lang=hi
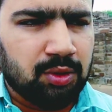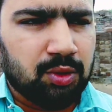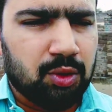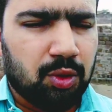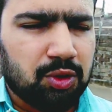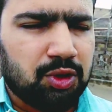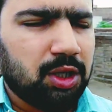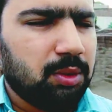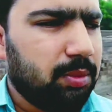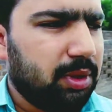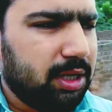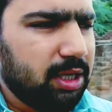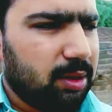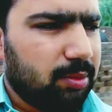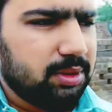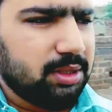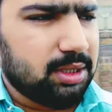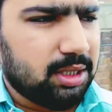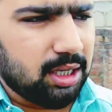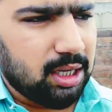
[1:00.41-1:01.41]
सोशल
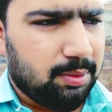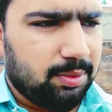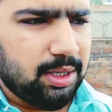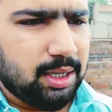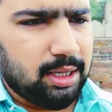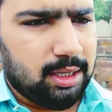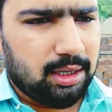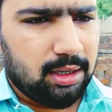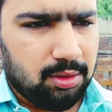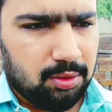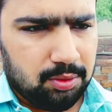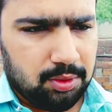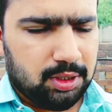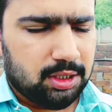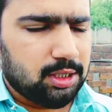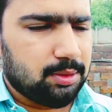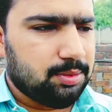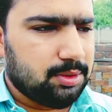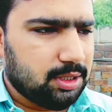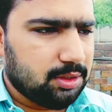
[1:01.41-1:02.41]
मीडिया पे जितने भी हैं ना
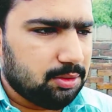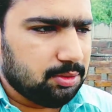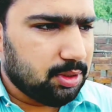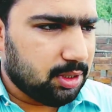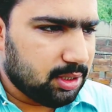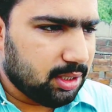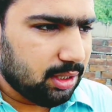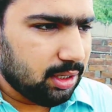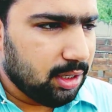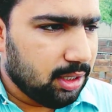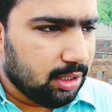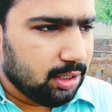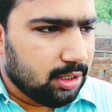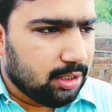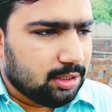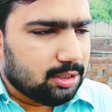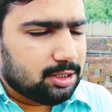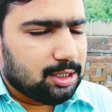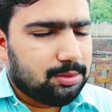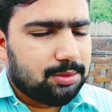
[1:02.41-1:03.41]
उनसे सबसे सुना था
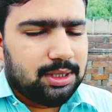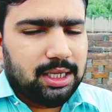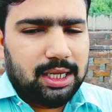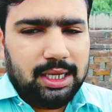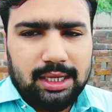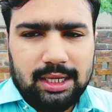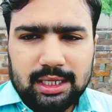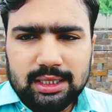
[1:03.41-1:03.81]
सब यही